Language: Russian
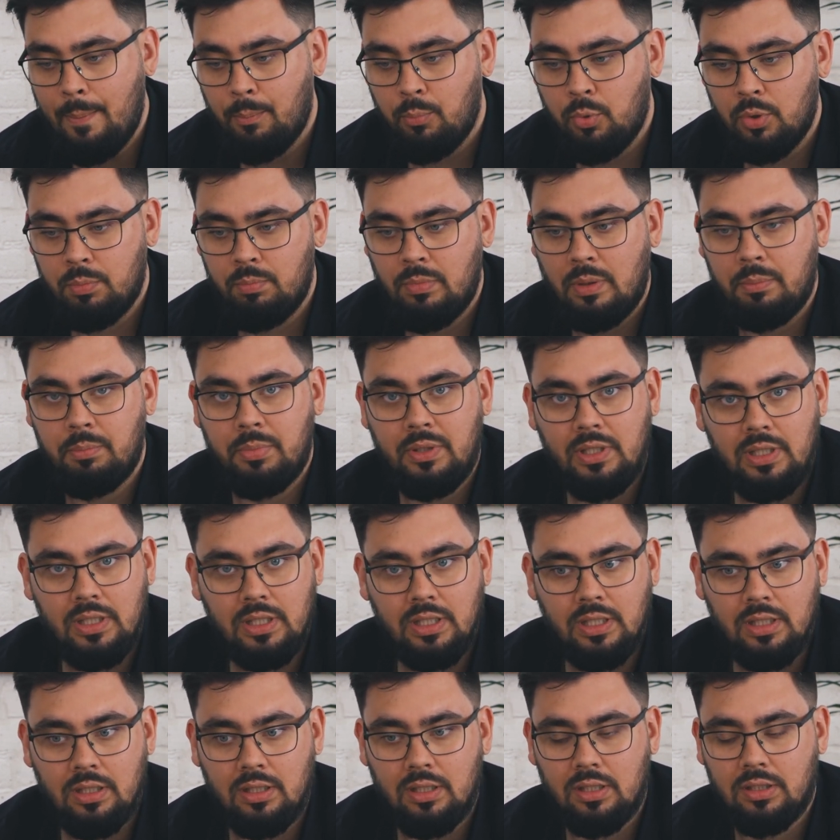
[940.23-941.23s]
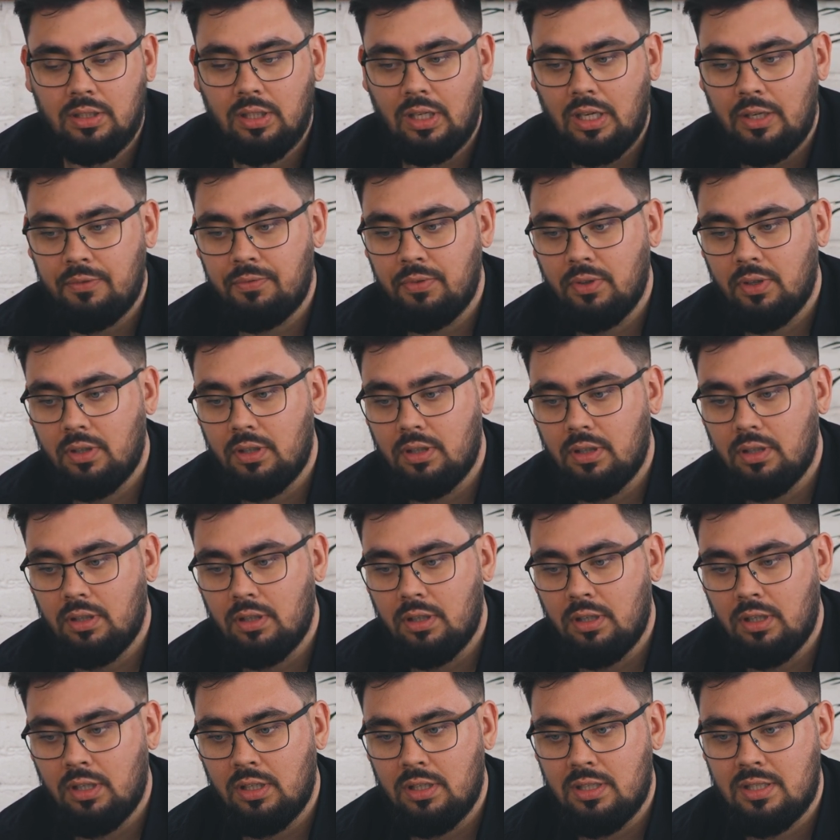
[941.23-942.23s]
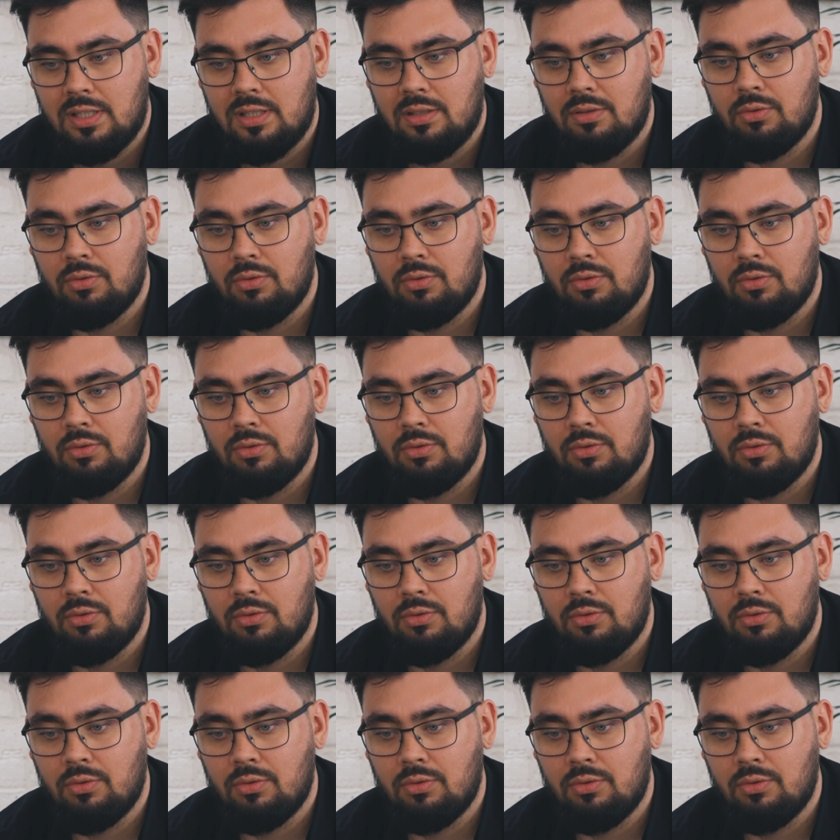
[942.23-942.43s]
под мобильный э, трафик, э,